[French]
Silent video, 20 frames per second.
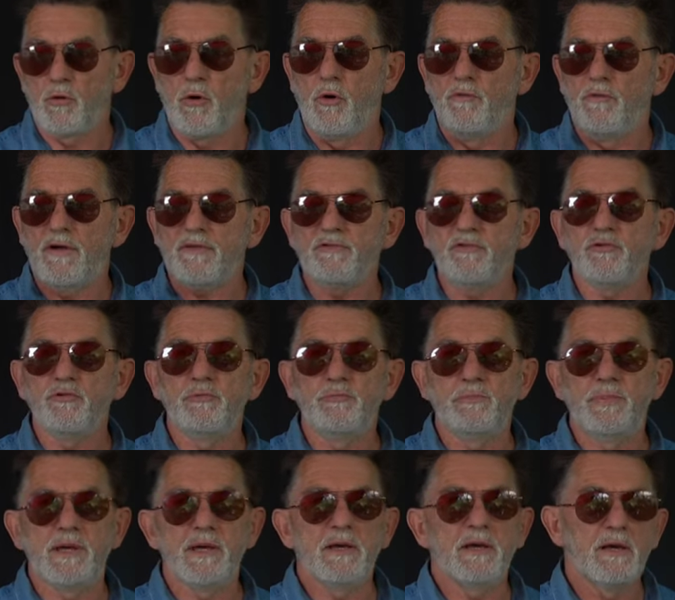on va
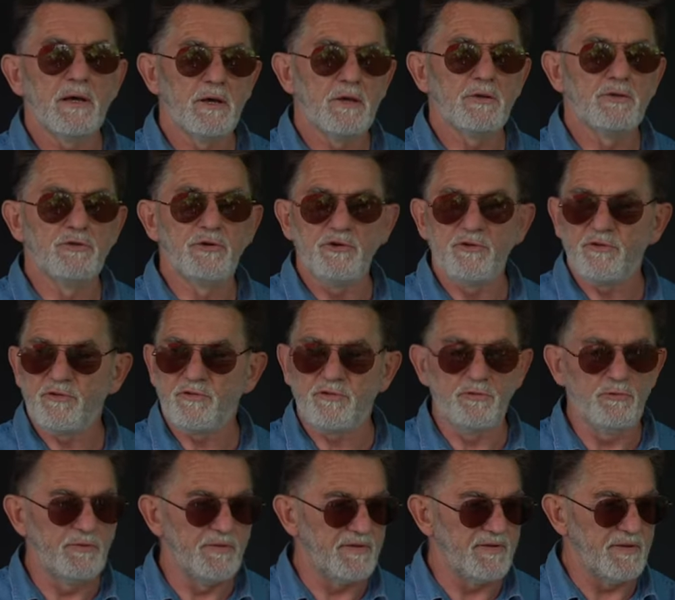s'occuper de
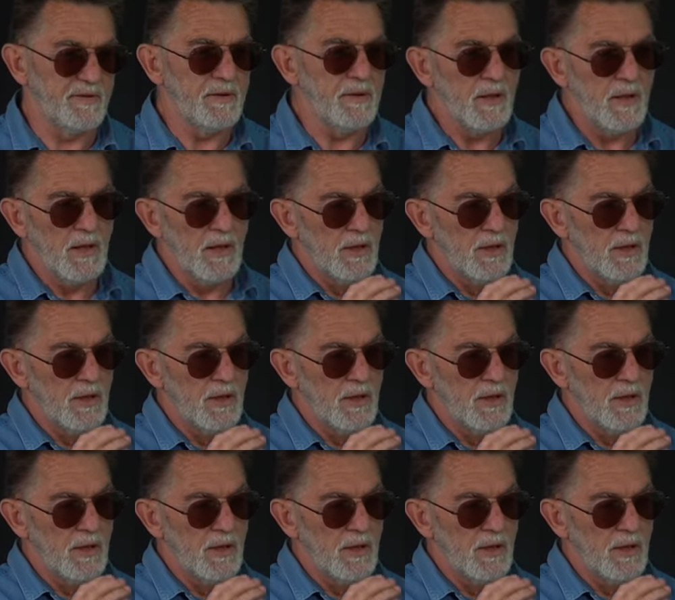celui-ci,